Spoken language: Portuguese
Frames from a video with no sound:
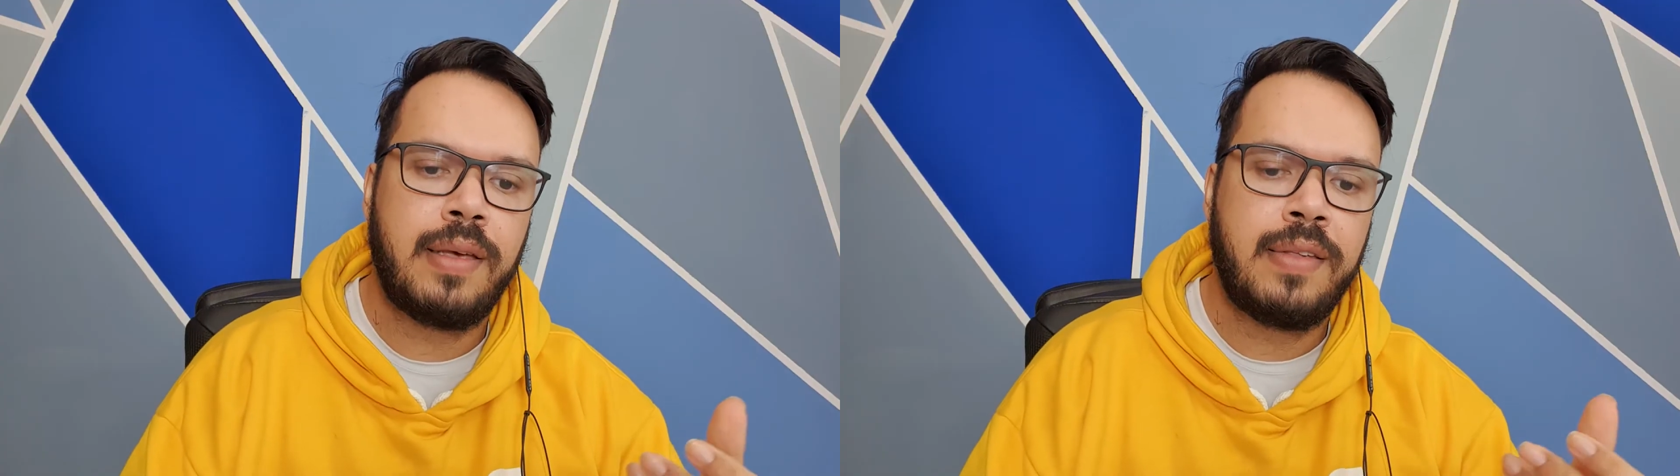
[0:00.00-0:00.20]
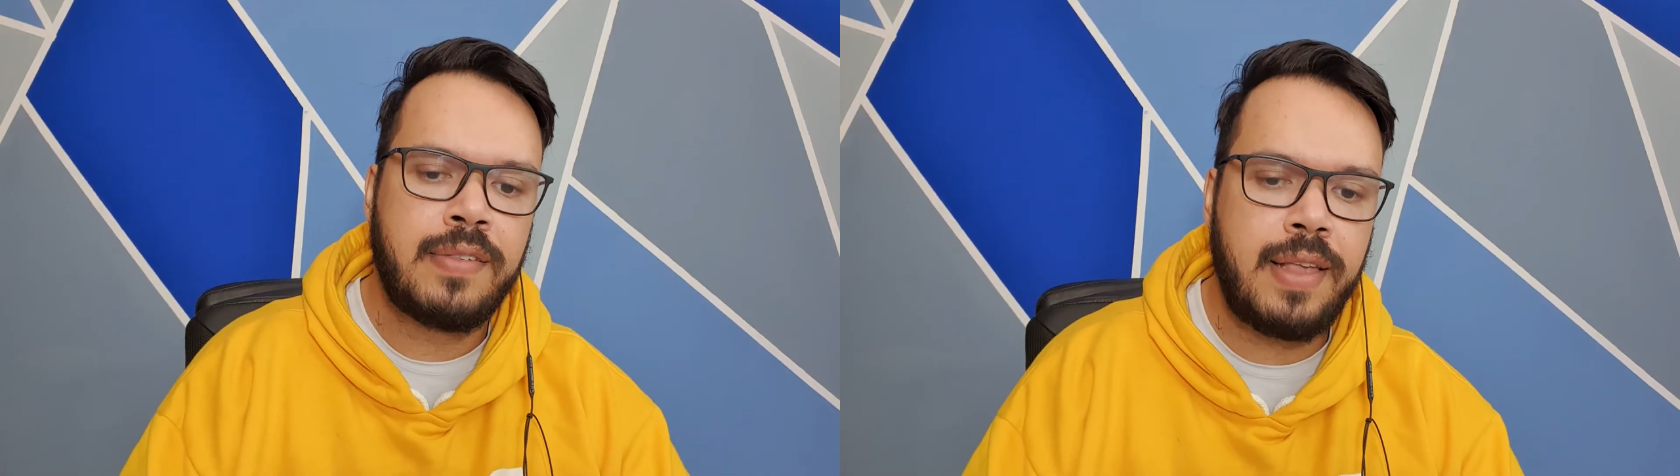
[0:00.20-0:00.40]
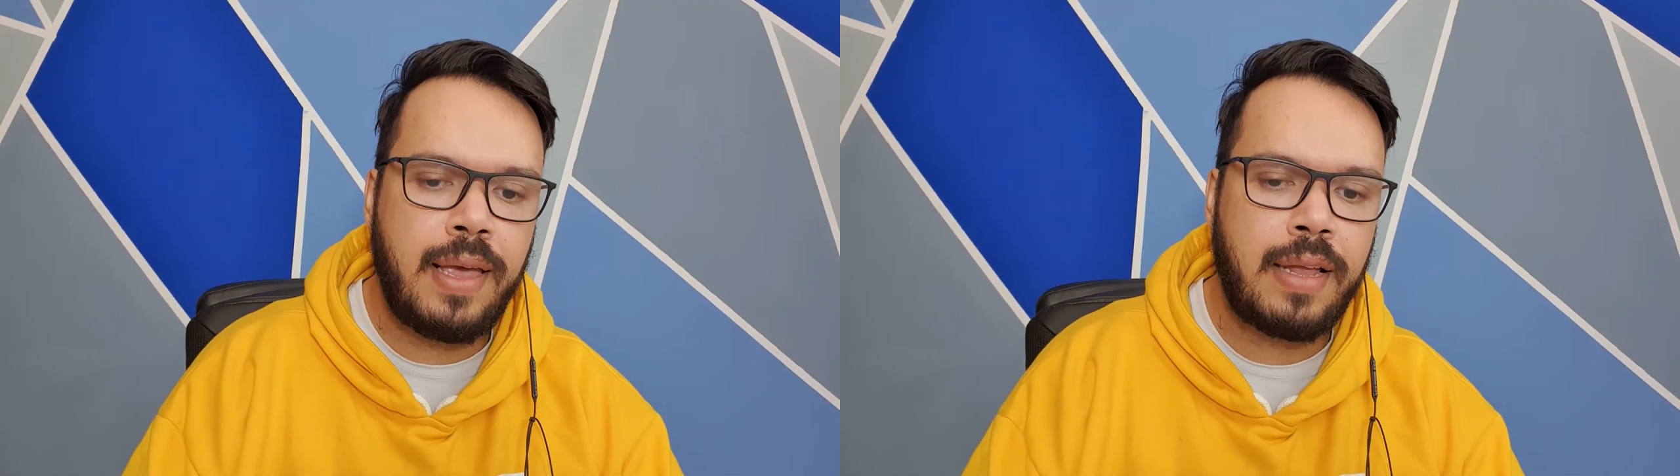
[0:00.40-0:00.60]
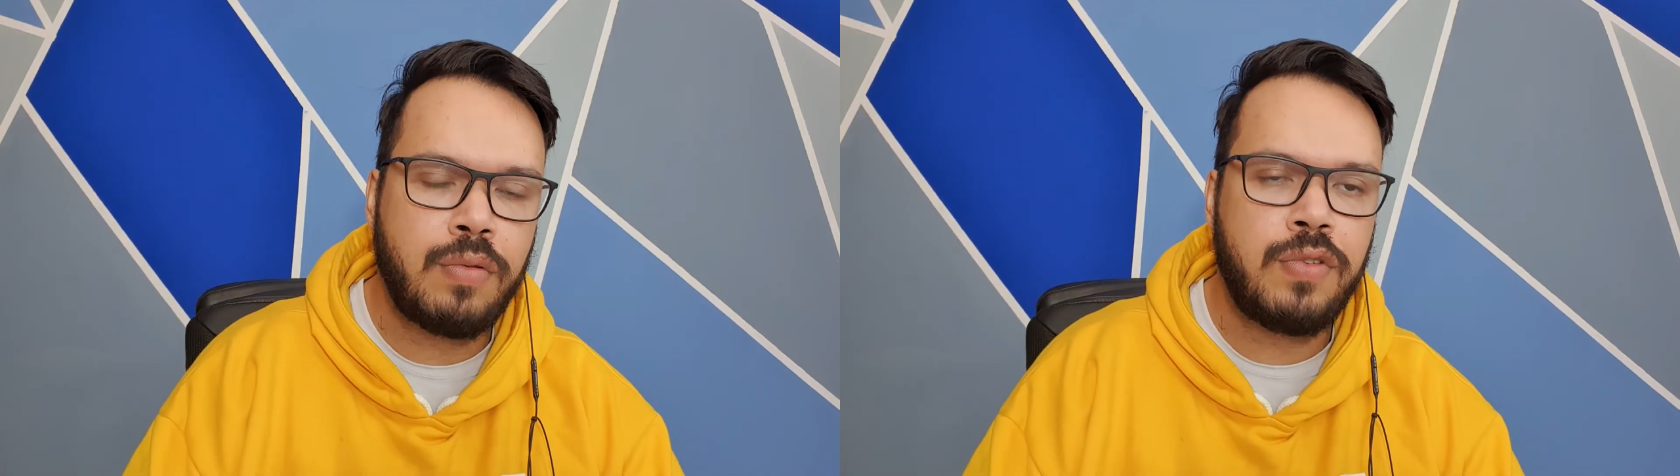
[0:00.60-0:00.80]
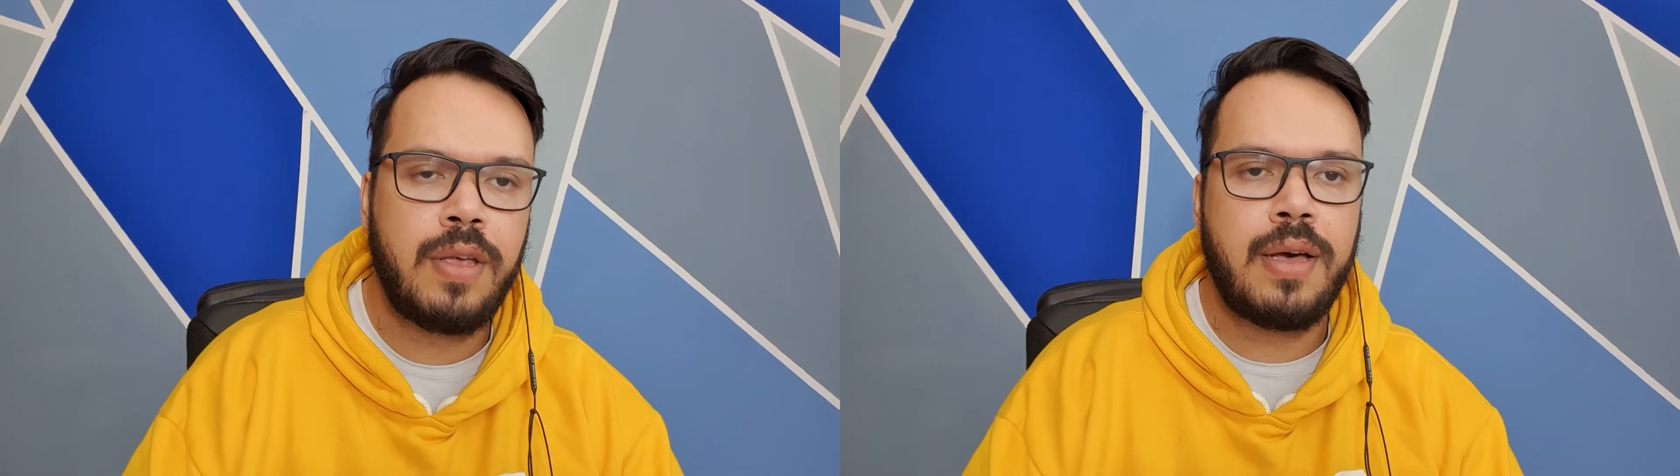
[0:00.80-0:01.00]
Sem
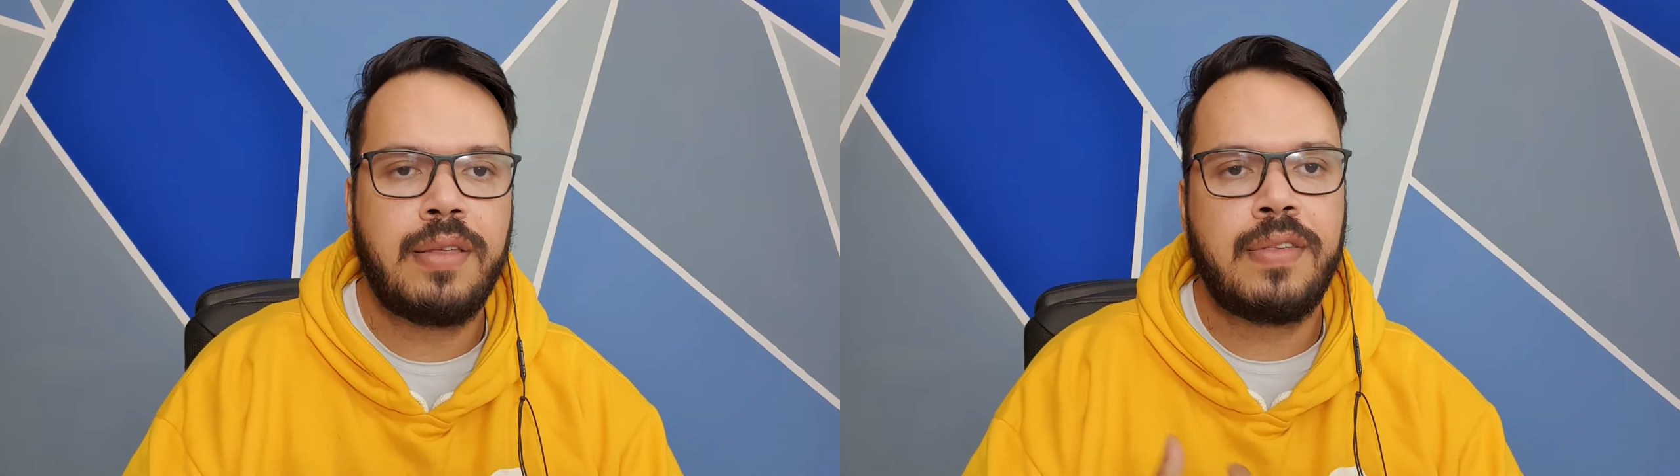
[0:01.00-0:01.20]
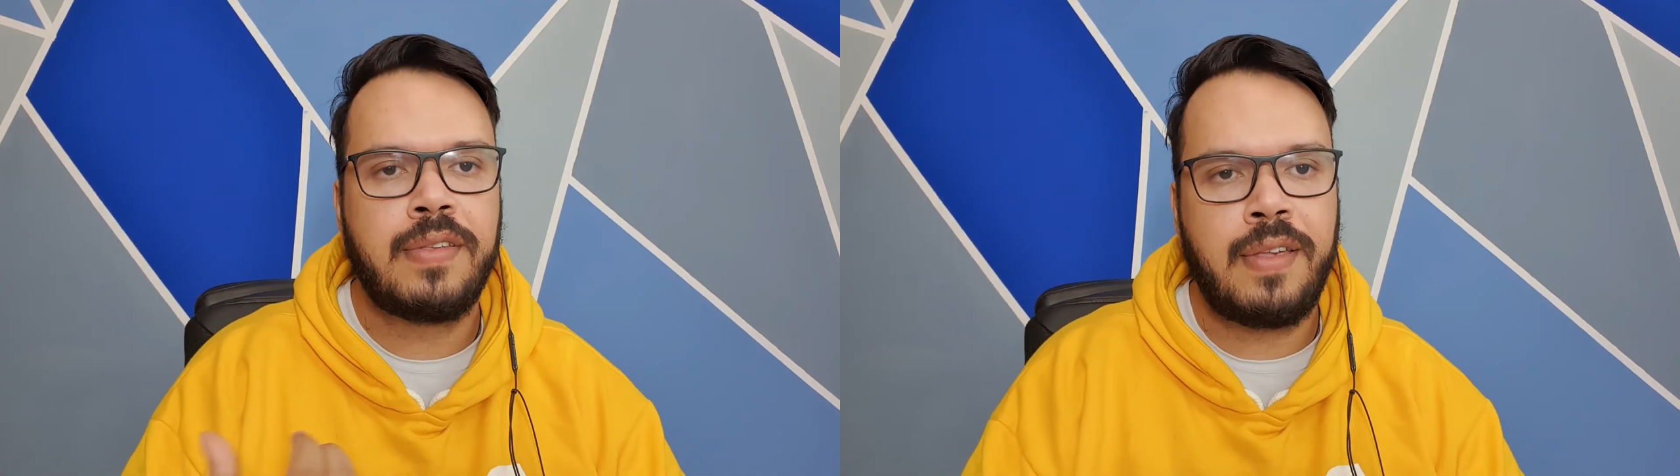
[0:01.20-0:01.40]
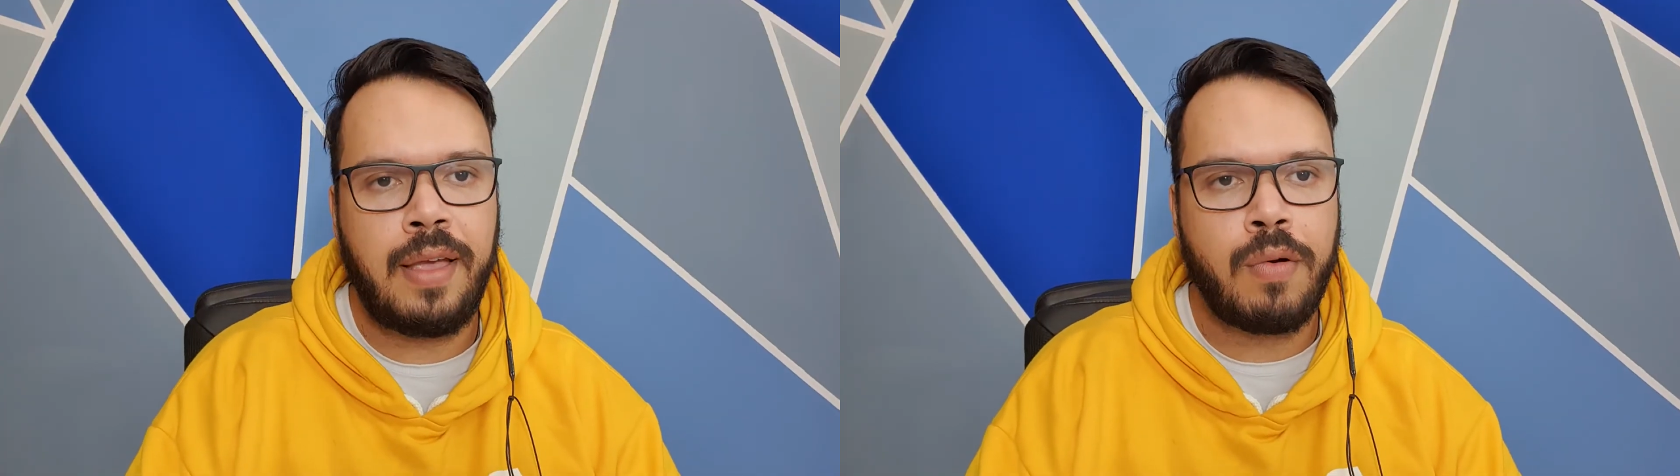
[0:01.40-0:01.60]
anunciantes, sem